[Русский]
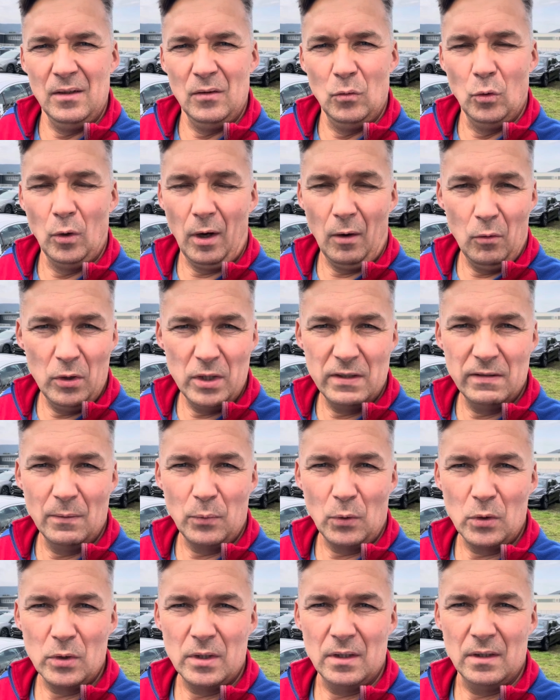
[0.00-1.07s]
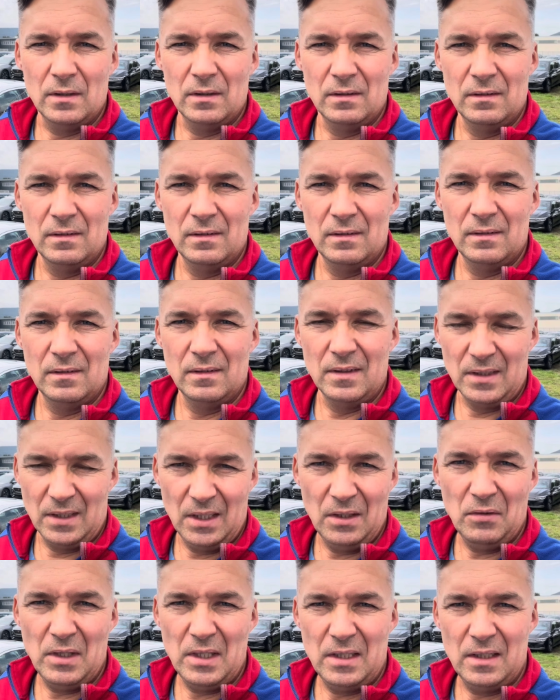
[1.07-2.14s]
У кого есть вопросы,
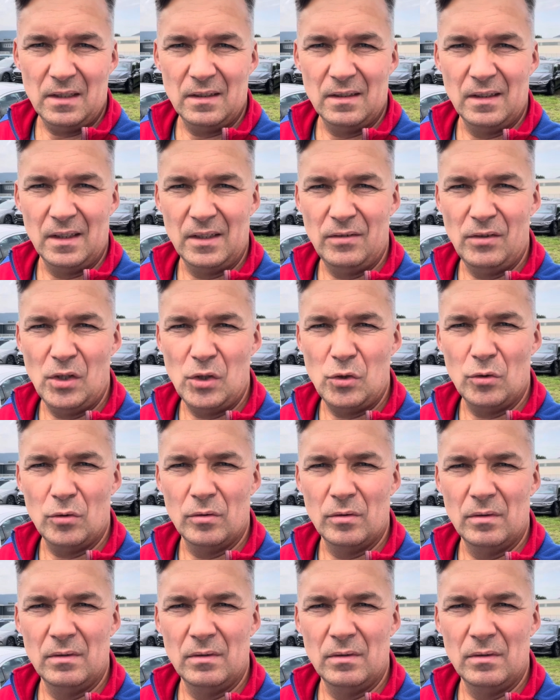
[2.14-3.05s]
задавайте, отвечу.